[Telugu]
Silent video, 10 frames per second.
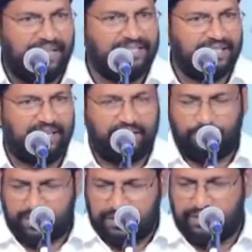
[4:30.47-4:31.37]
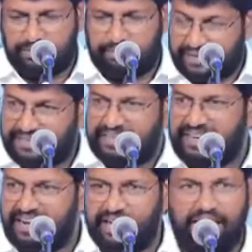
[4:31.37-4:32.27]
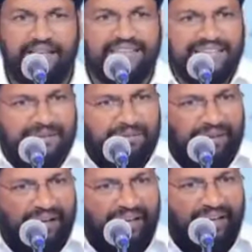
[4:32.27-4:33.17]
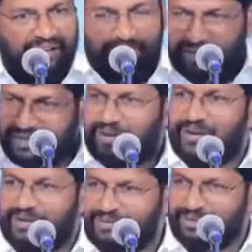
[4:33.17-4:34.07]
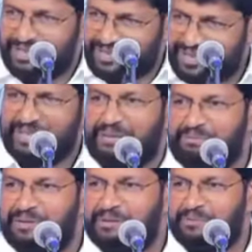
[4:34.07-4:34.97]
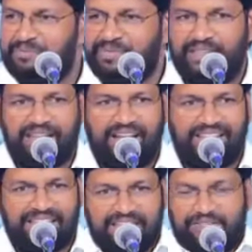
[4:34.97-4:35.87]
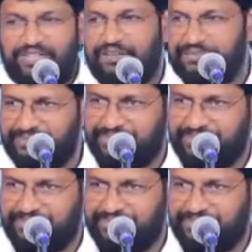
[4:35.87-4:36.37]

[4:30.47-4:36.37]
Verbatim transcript: దేశాన్ని ఒక పాత్ర నిండా బంగారు కాసులు నిండా నింపి అతనికి ఇస్తారు